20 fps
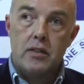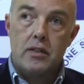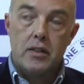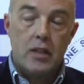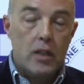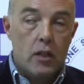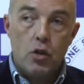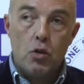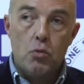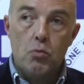
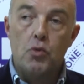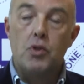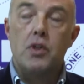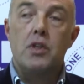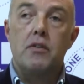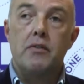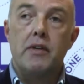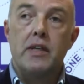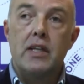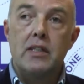nel comune
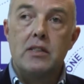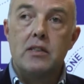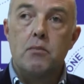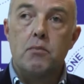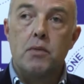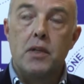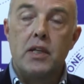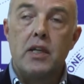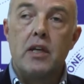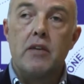di Venezia
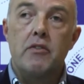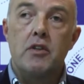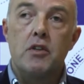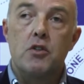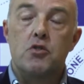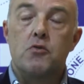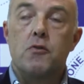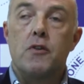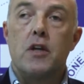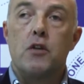perché avendo
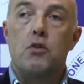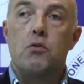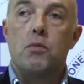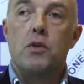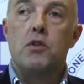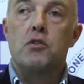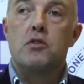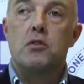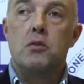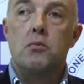sforato il
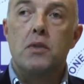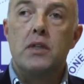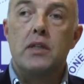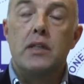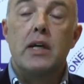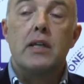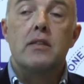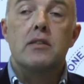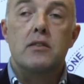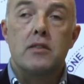patto di
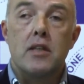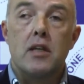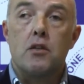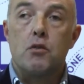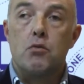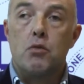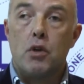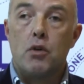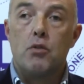stabilità c'è stata una